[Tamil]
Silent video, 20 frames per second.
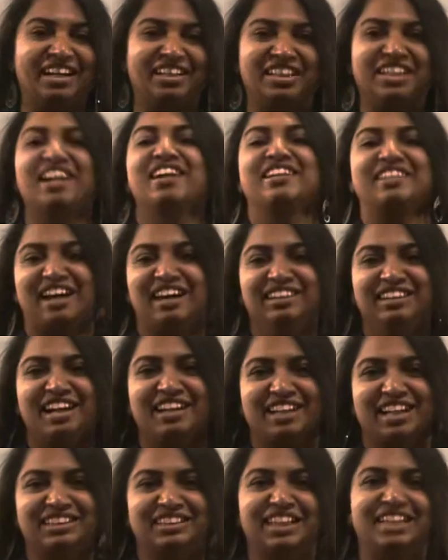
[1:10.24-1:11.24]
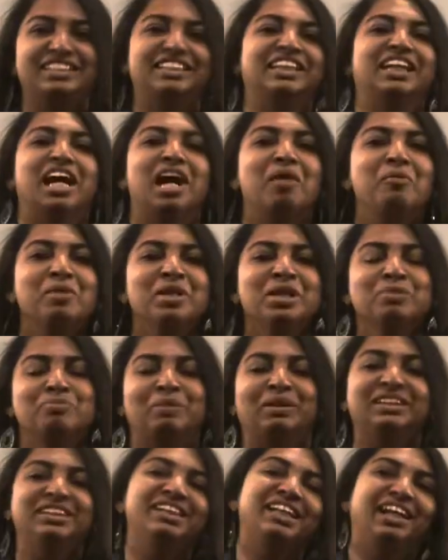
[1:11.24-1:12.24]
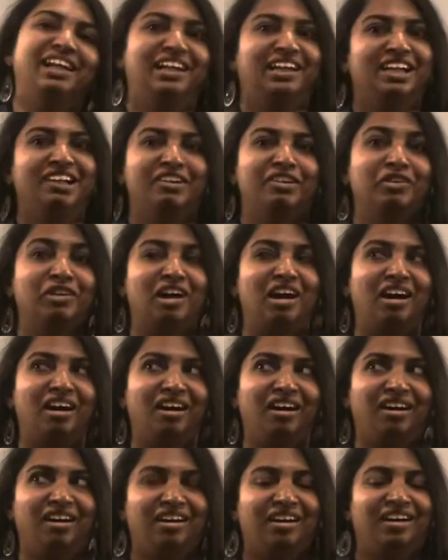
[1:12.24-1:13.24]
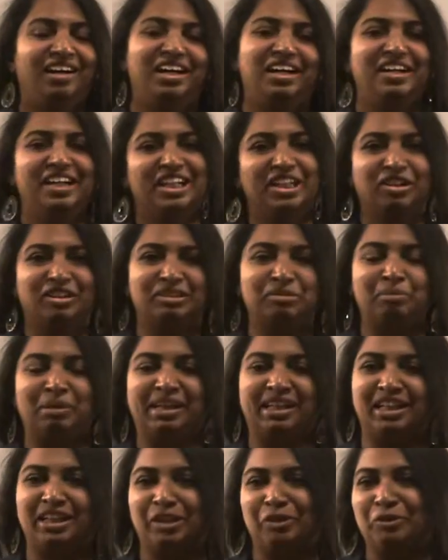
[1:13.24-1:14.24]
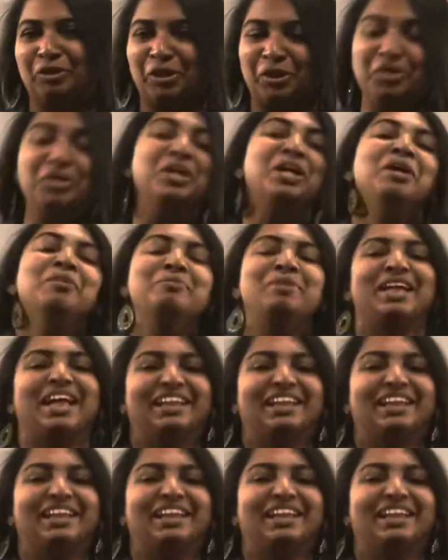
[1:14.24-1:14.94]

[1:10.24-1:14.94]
கட்டுனா நான் தாண்டா ஜட்ஜி அப்படின்னு பஞ்சு டைலாக்லாம் வரும் ஆஹா அப்படின்னு கொஞ்சம் மைல்டாக டவுட் ஆனோம் பட்